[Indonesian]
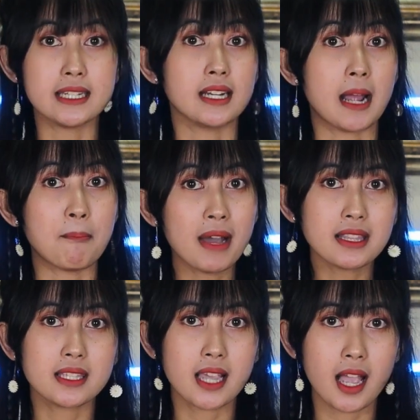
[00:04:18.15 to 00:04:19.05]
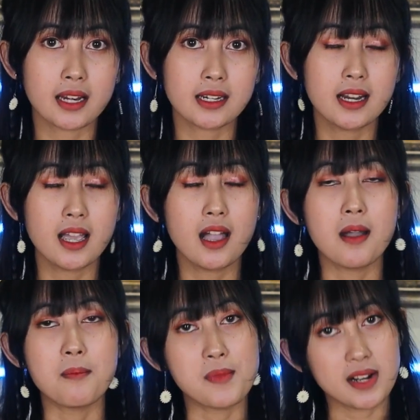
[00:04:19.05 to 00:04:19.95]
dirapatkan,
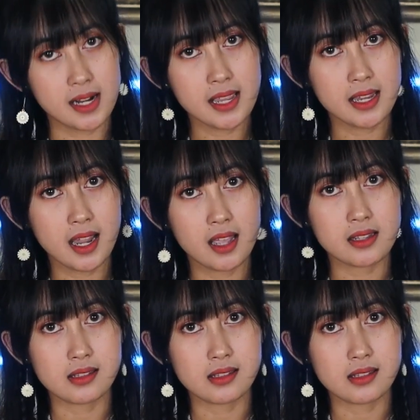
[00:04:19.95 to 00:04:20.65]
mereka